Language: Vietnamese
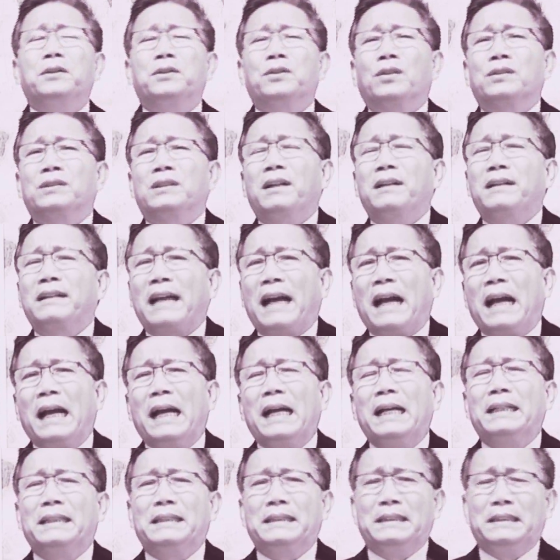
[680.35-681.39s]
cho tất
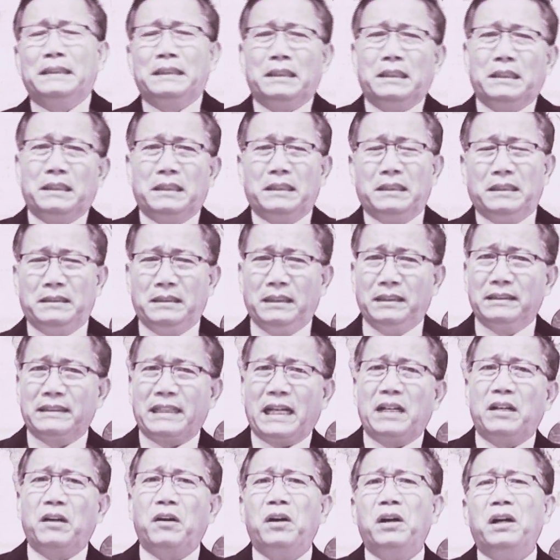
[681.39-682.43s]
cả những
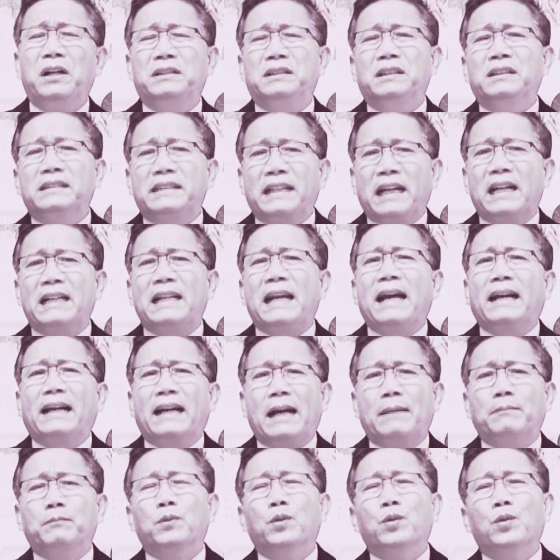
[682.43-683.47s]
kẻ đó những kẻ đang
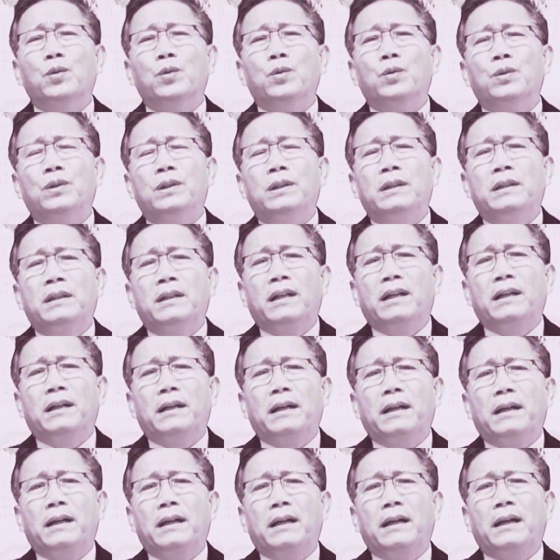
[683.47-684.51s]
âm mưu
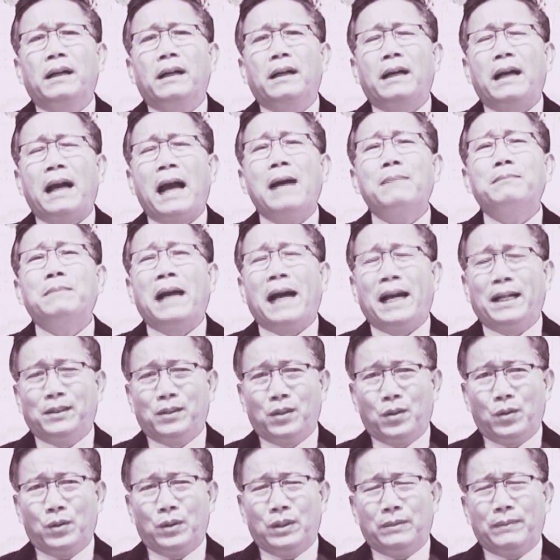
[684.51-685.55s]
ám hại
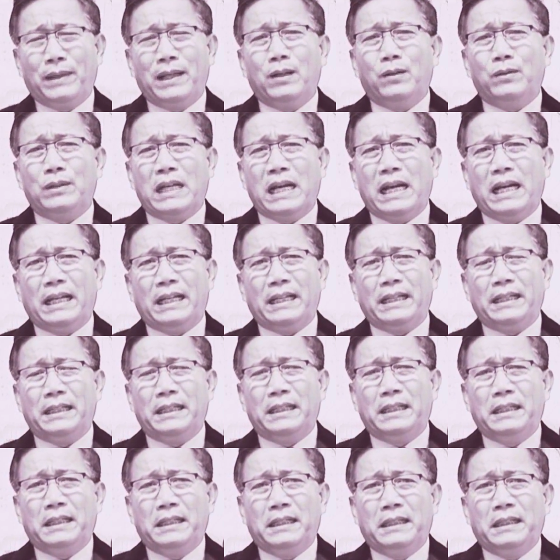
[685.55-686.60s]
tôi bấy lâu nay
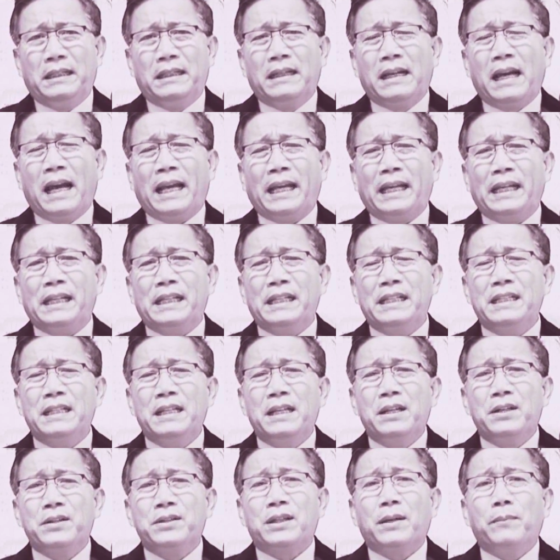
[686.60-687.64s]
hãy
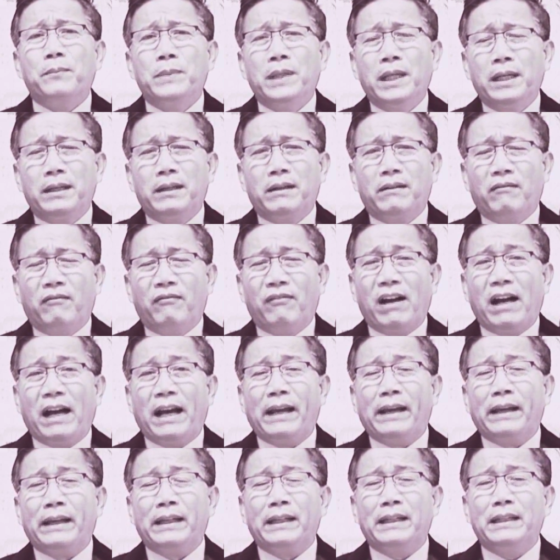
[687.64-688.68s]
chấm dứt và
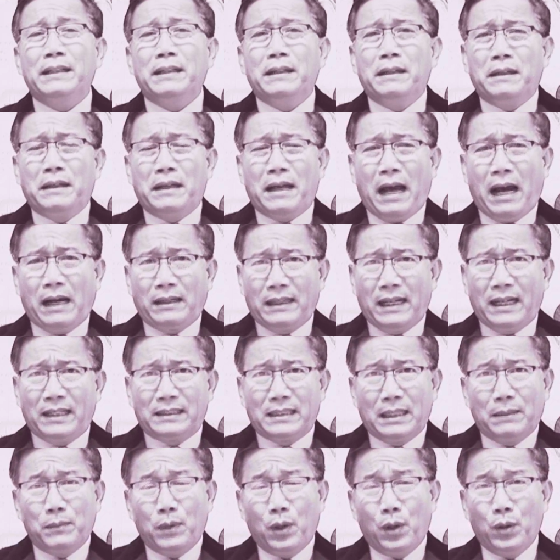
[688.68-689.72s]
hãy ăn năn
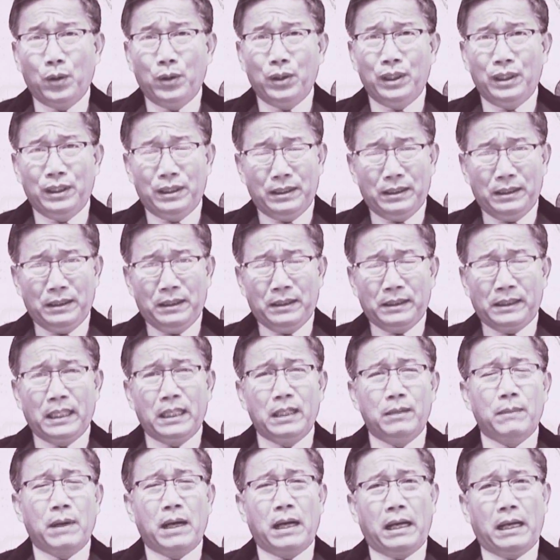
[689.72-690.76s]
sám hối
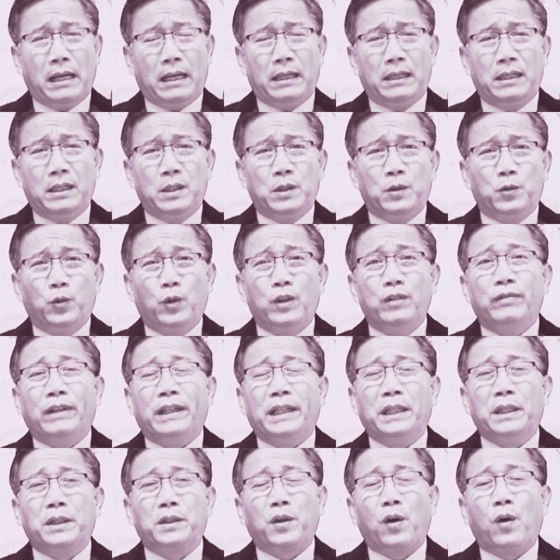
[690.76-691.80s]
khi mà quý
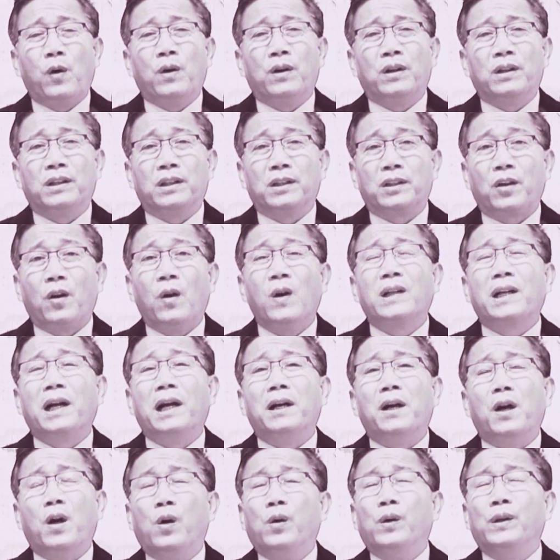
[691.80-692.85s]
vị còn có cơ
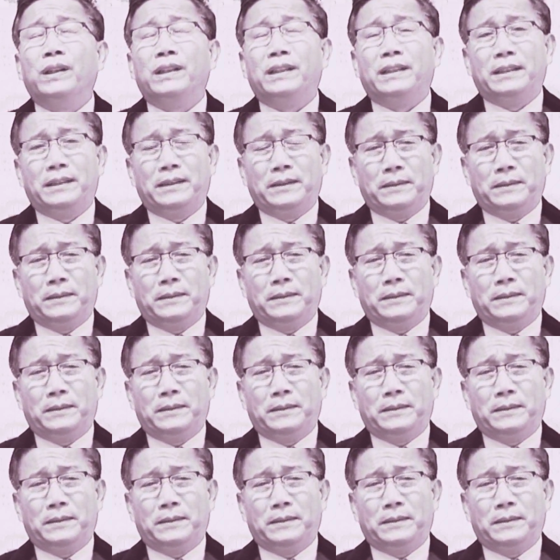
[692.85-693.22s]
hội